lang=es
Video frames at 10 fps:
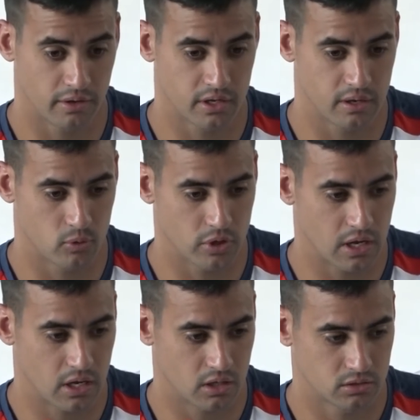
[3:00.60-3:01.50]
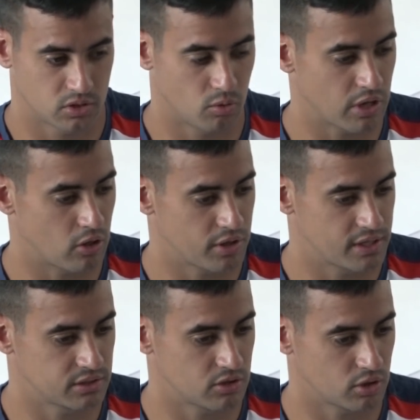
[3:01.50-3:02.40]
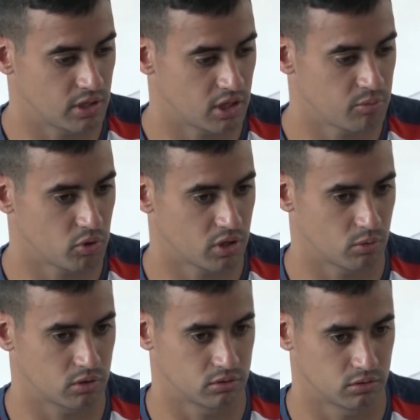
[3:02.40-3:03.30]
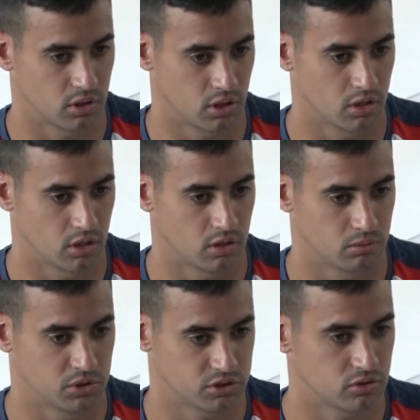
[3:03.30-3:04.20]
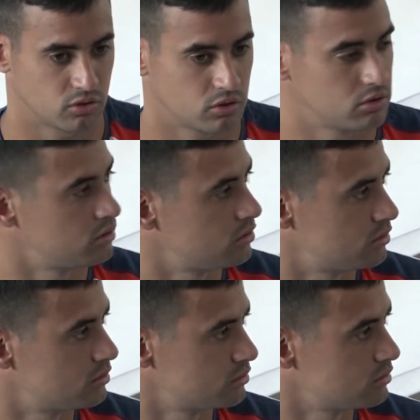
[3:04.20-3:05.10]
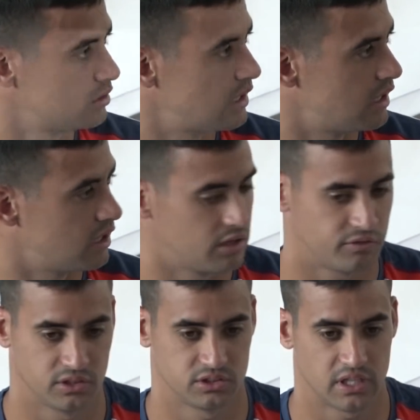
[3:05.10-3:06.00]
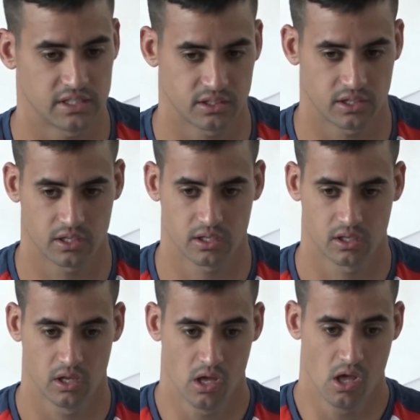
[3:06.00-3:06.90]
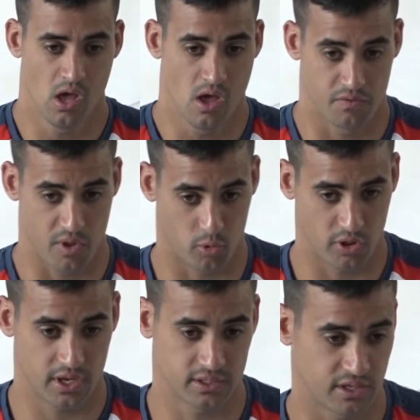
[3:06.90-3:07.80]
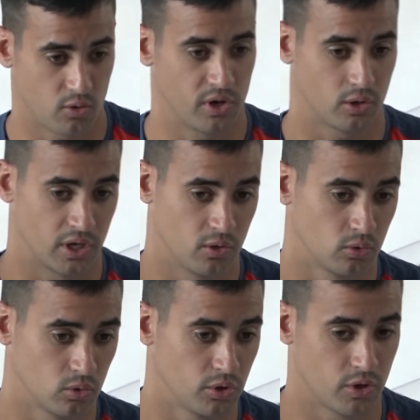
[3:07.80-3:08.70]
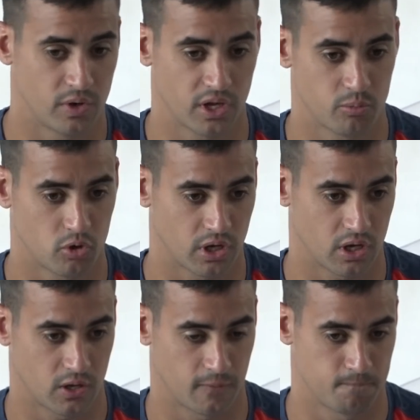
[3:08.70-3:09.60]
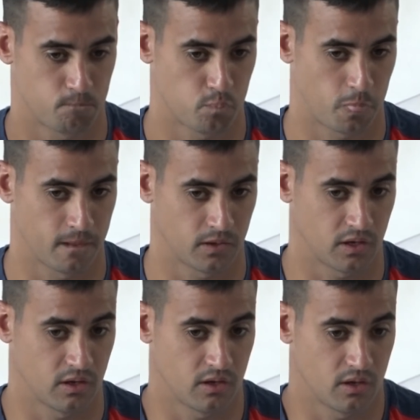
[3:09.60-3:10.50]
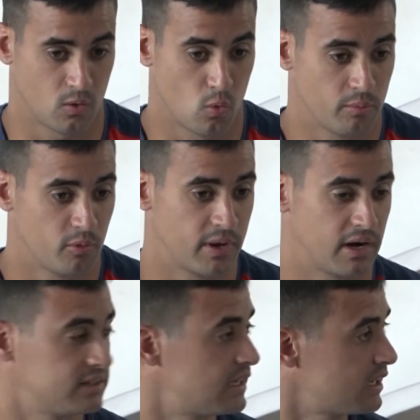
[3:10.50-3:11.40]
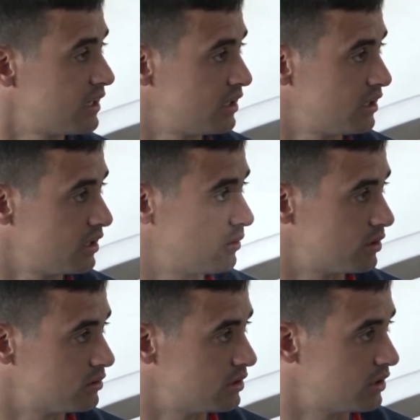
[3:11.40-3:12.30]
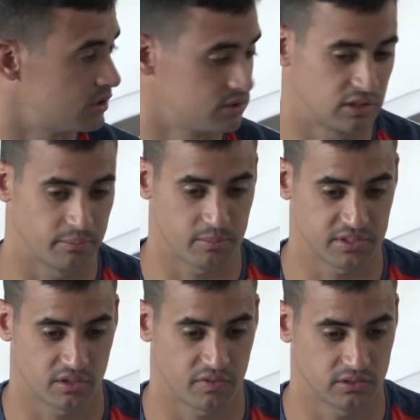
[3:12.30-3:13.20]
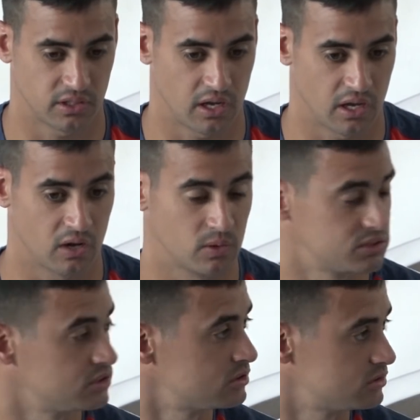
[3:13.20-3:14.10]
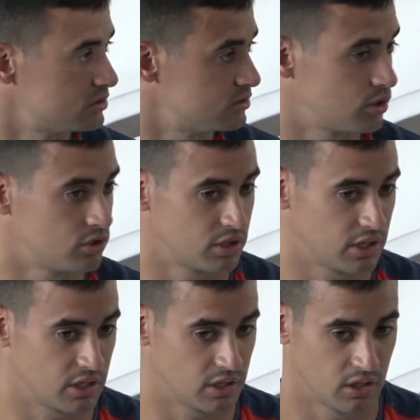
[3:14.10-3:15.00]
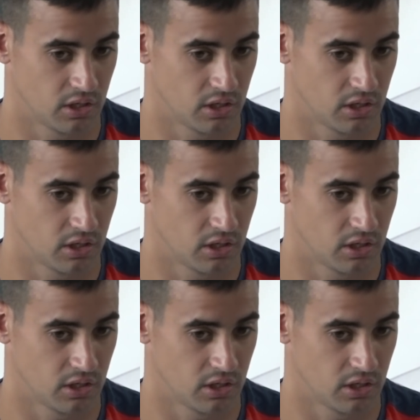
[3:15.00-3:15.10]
a ya, llevo ya dos días entrando con el equipo y bueno, eh, me siento con, la felicidad esa de, de poder estar en un, en un, club y en un equipo que, que juguemos para el ataque y eh, también me hacía falta algo así, ¿no? Yo creo que,